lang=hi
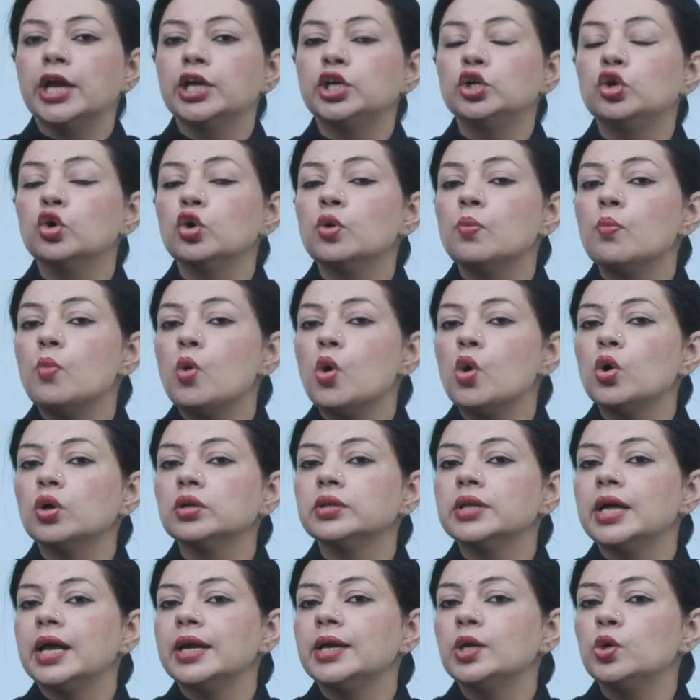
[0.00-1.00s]
It took more
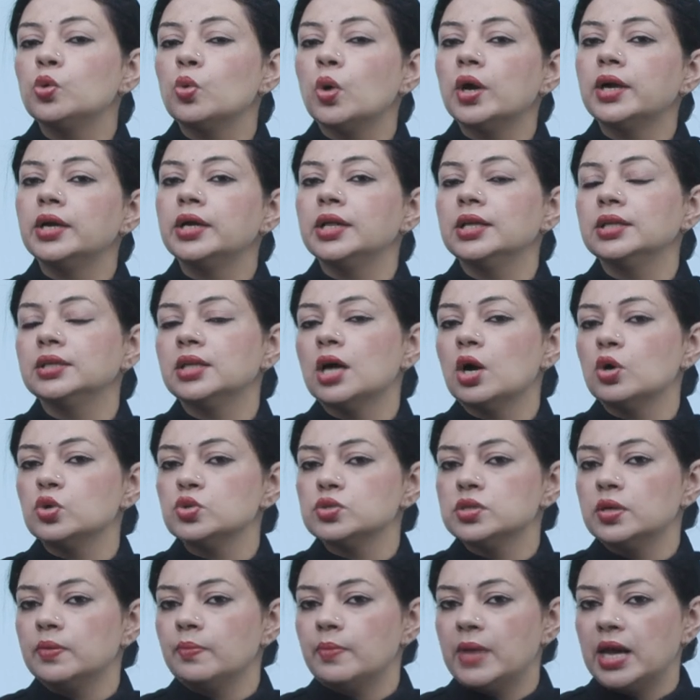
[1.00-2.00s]
than
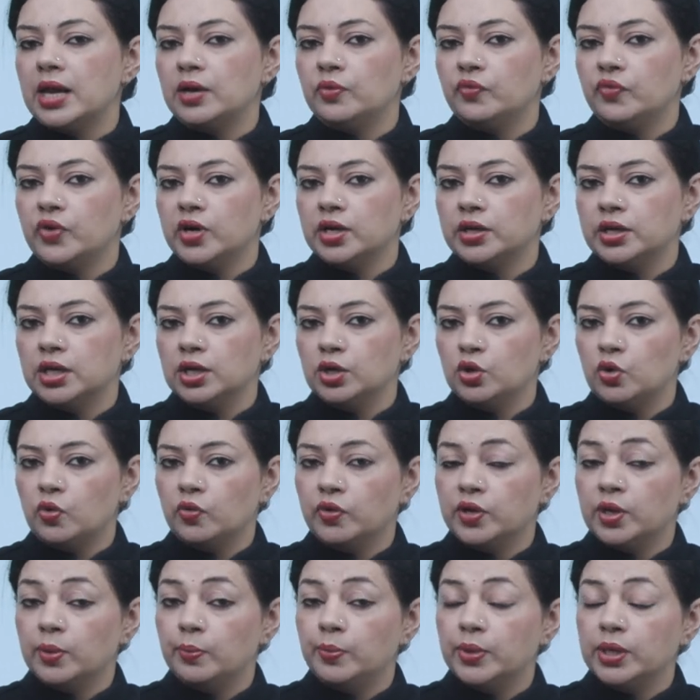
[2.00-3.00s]
20,000 men working
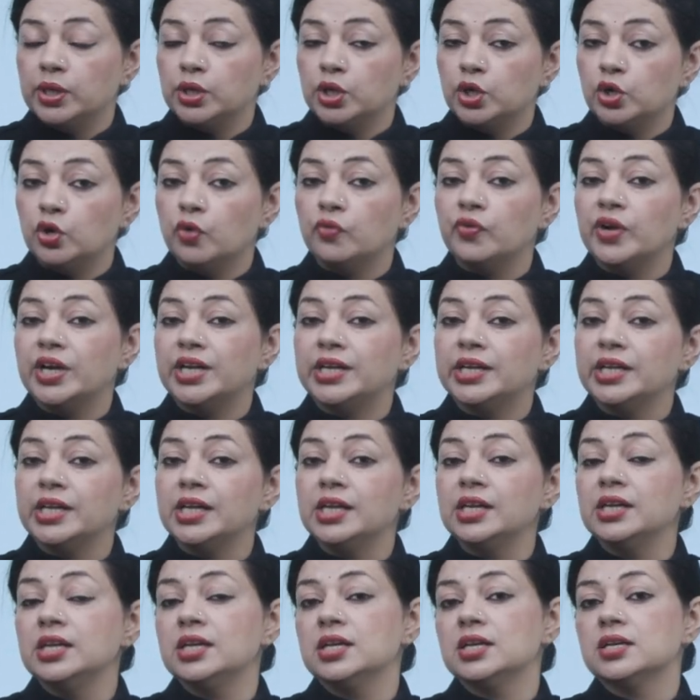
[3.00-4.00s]
over a period of
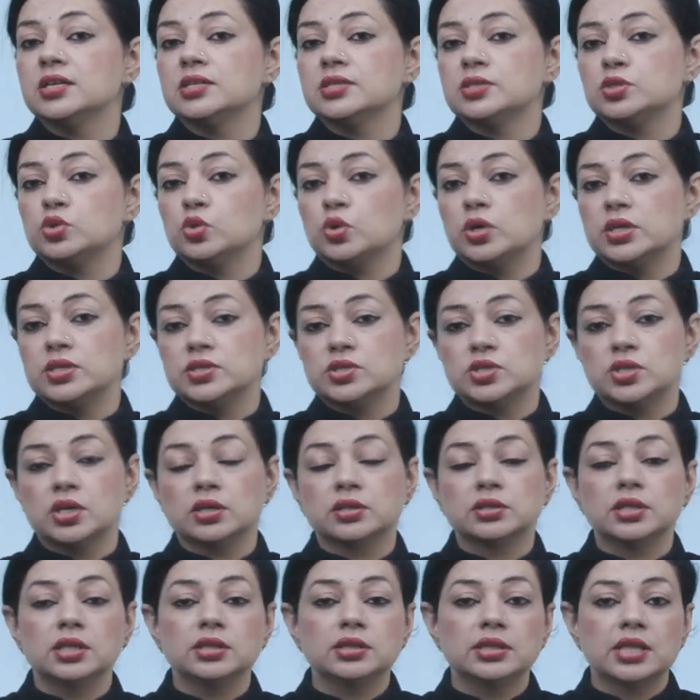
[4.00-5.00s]
18 years to
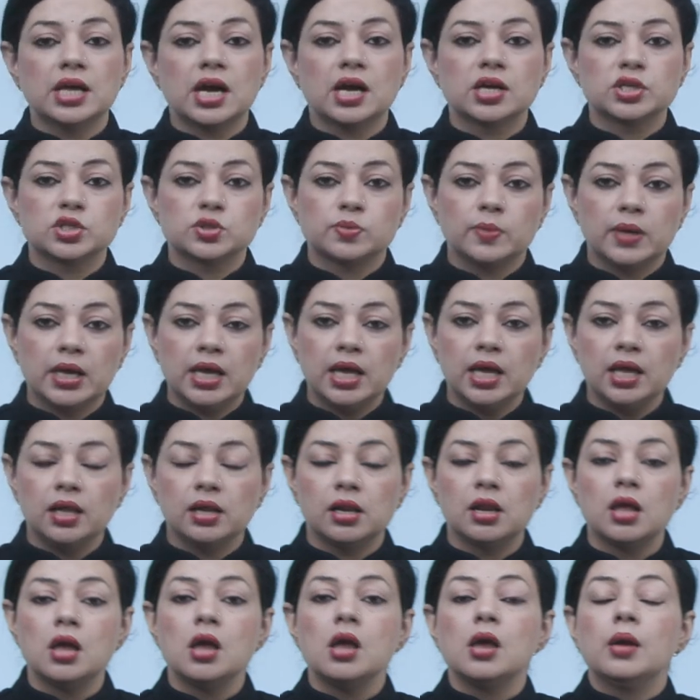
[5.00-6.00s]
construct the Taj
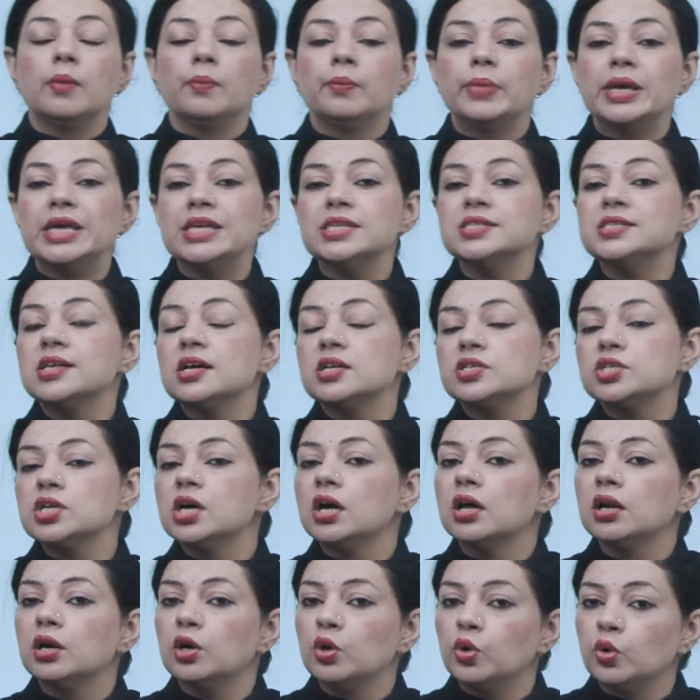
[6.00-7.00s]
Mahal.
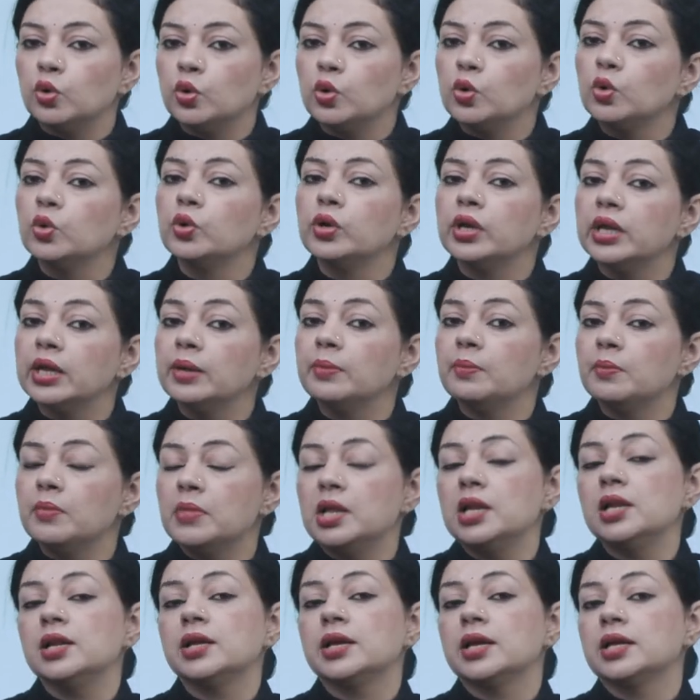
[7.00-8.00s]
20,000 लोगों ने
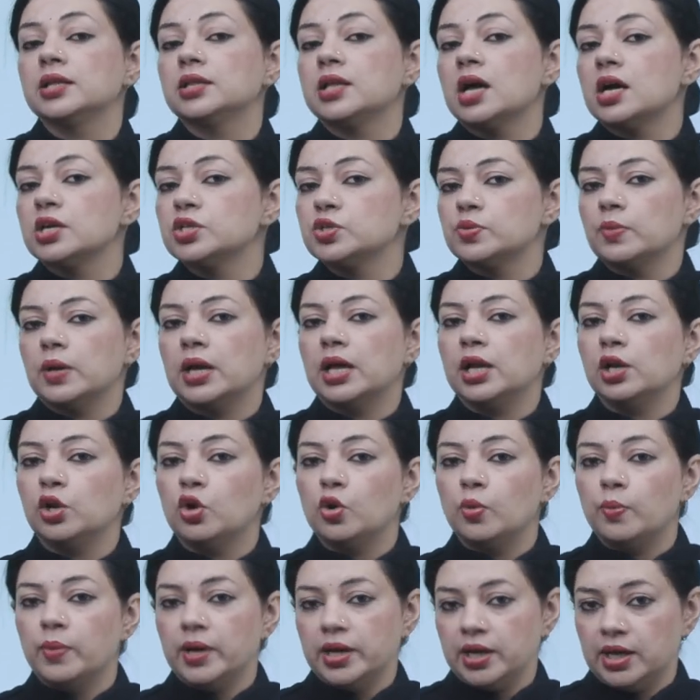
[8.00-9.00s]
मिल के ताजमहल
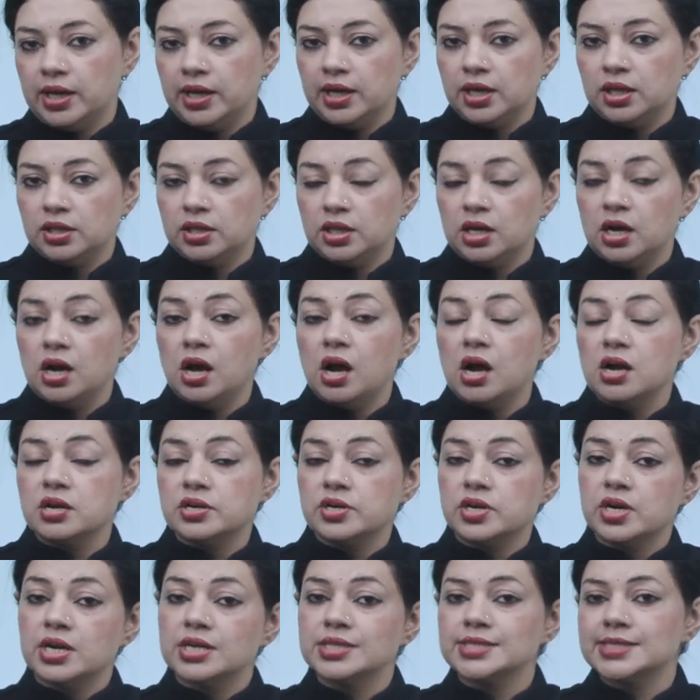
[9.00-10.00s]
को बनाया था
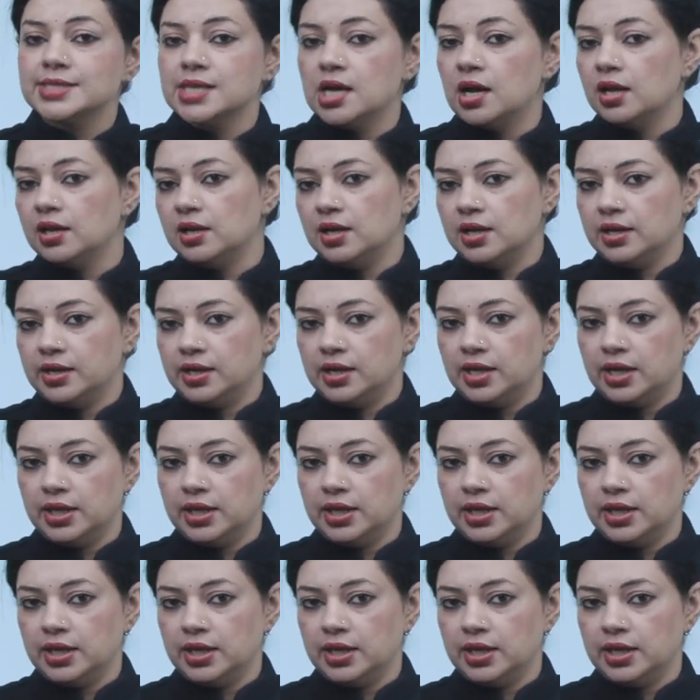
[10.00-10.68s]
18 साल लग